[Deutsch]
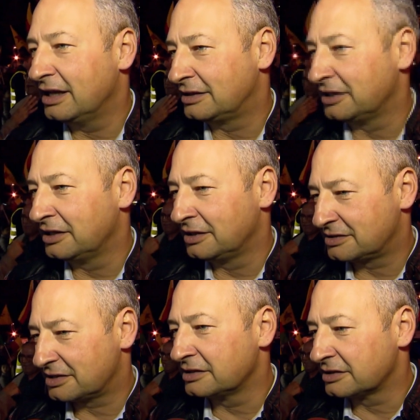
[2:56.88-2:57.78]
die
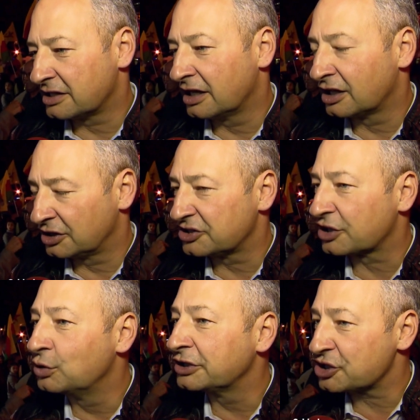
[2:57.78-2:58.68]
sind äh, diese
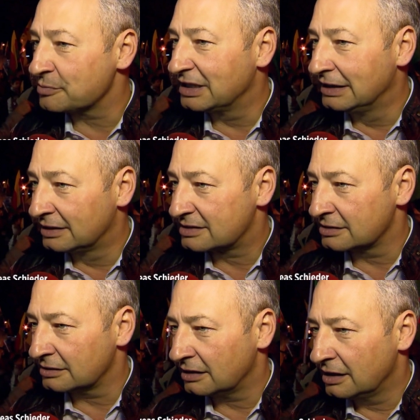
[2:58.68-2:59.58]
kurdischen Milizen,